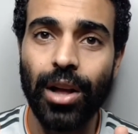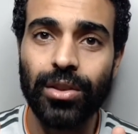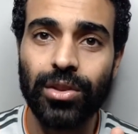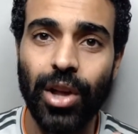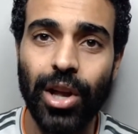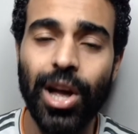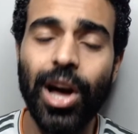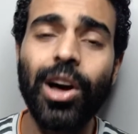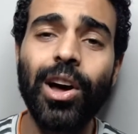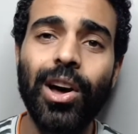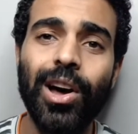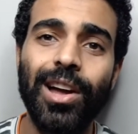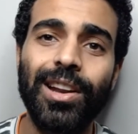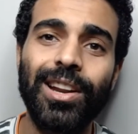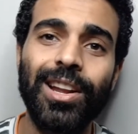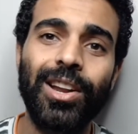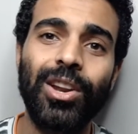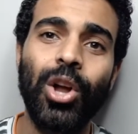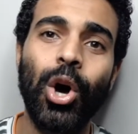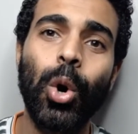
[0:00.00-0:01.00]
تيقن
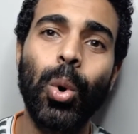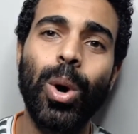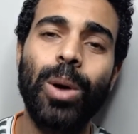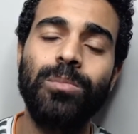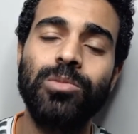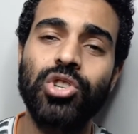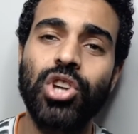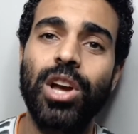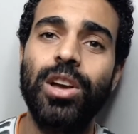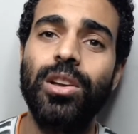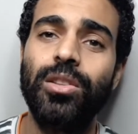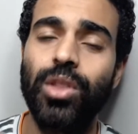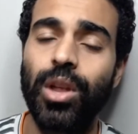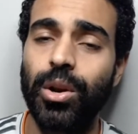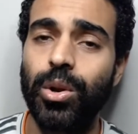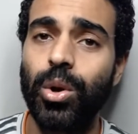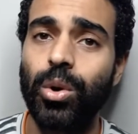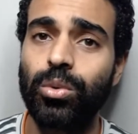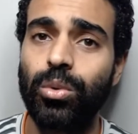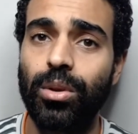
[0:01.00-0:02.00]
ان هو مش هيقدر
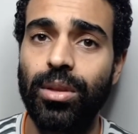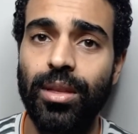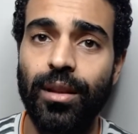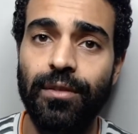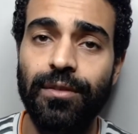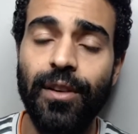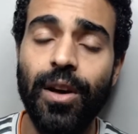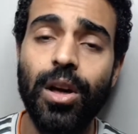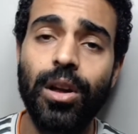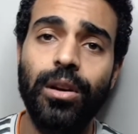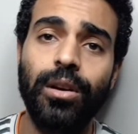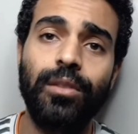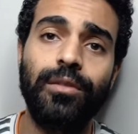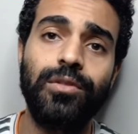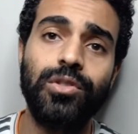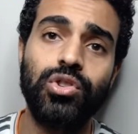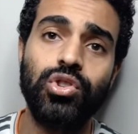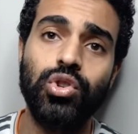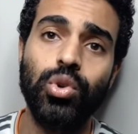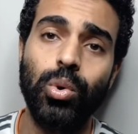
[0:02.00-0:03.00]
يحدث الفارق في
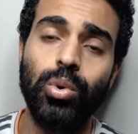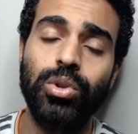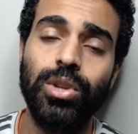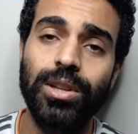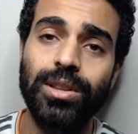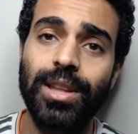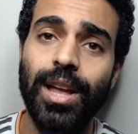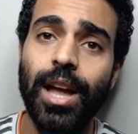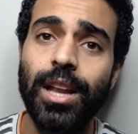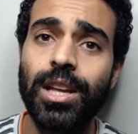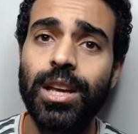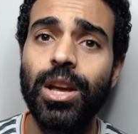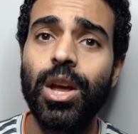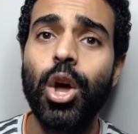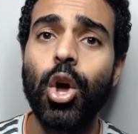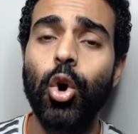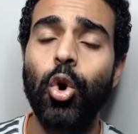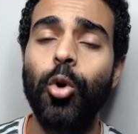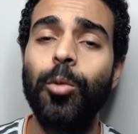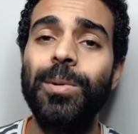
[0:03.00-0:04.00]
الشوط الثاني
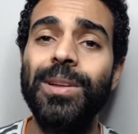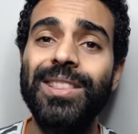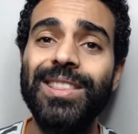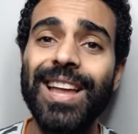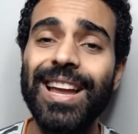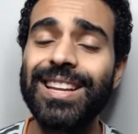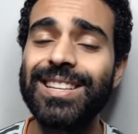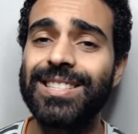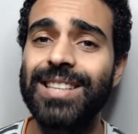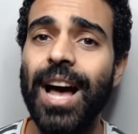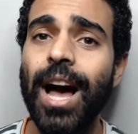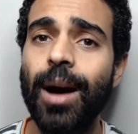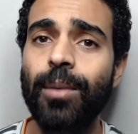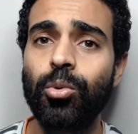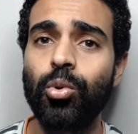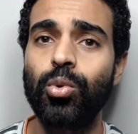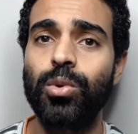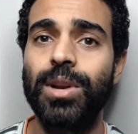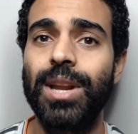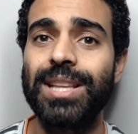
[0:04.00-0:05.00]
وبالتالي سحبه
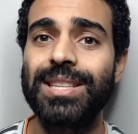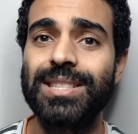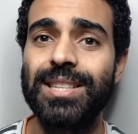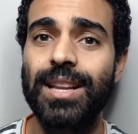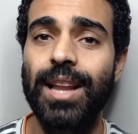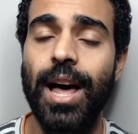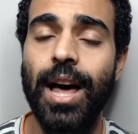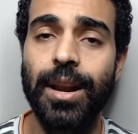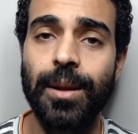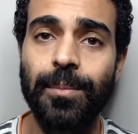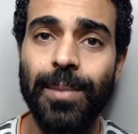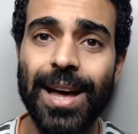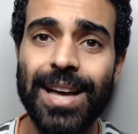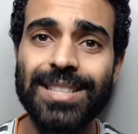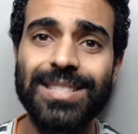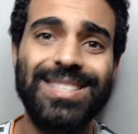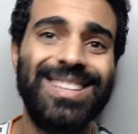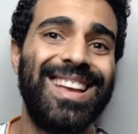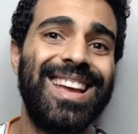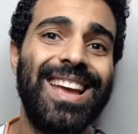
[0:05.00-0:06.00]
ونزل
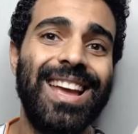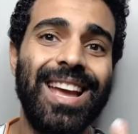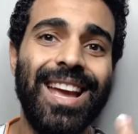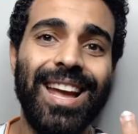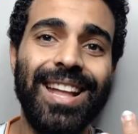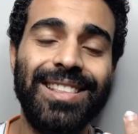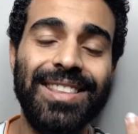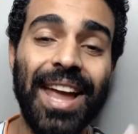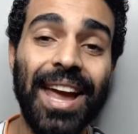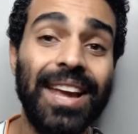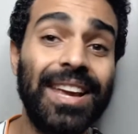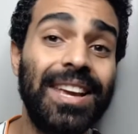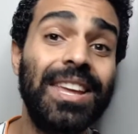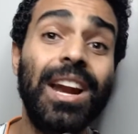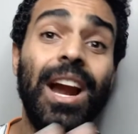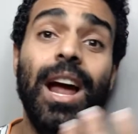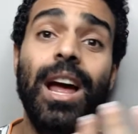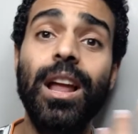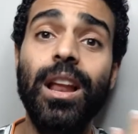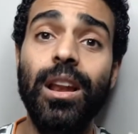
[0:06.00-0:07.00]
اريباس
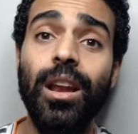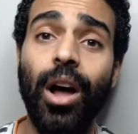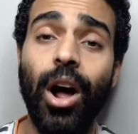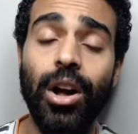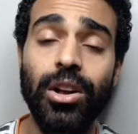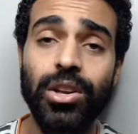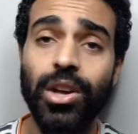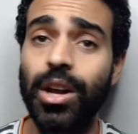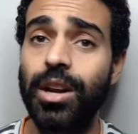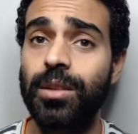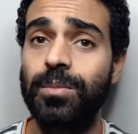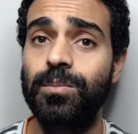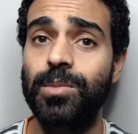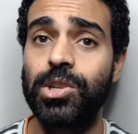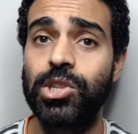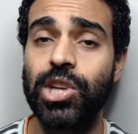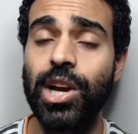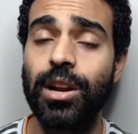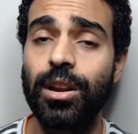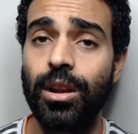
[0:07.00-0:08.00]
التغييره اللي غيرت من
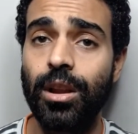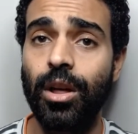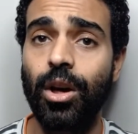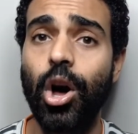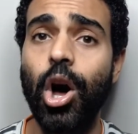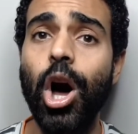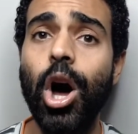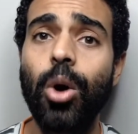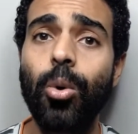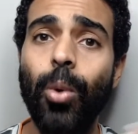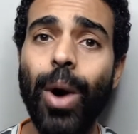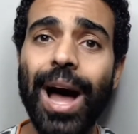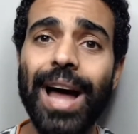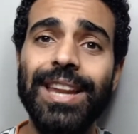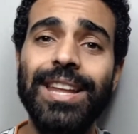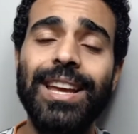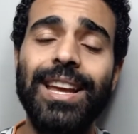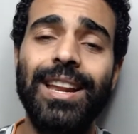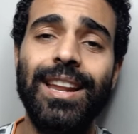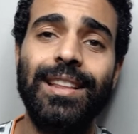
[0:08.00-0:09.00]
شكل اللقاء
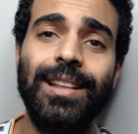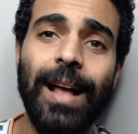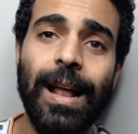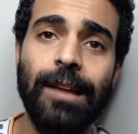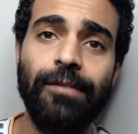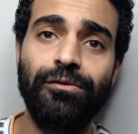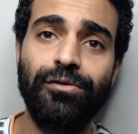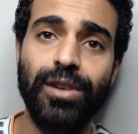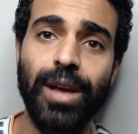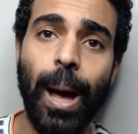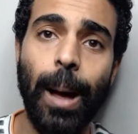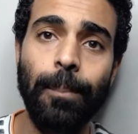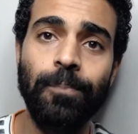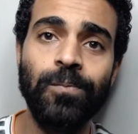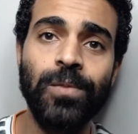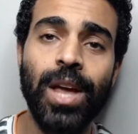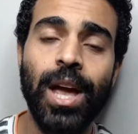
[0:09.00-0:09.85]
وهنيجي نتكلم فيها